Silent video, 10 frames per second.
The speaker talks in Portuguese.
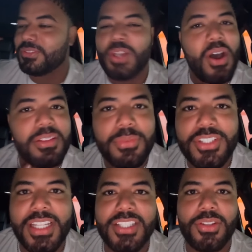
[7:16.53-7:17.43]
Todo mundo
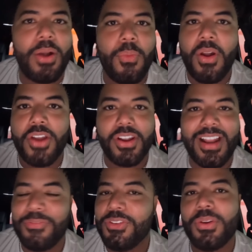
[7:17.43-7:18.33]
já dançou alguma
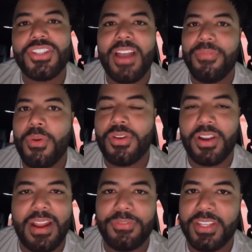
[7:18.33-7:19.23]
coreografia ou já viu
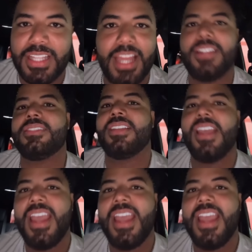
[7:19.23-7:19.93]
coreografia delas,